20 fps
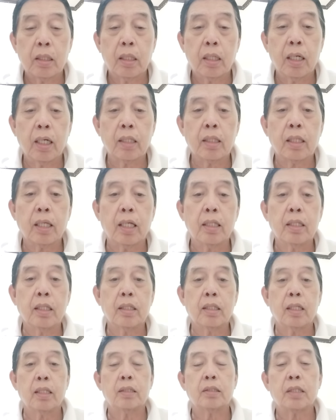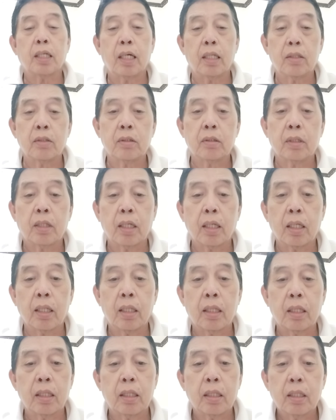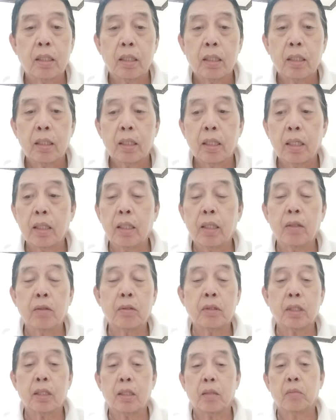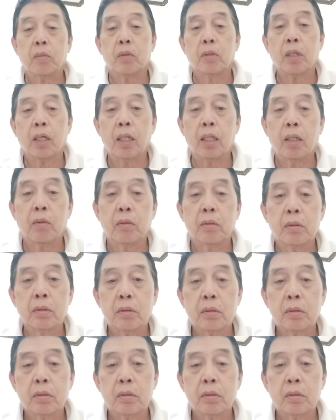at nanya dyan sa ano, na, ganyan o, tignan mong galaw.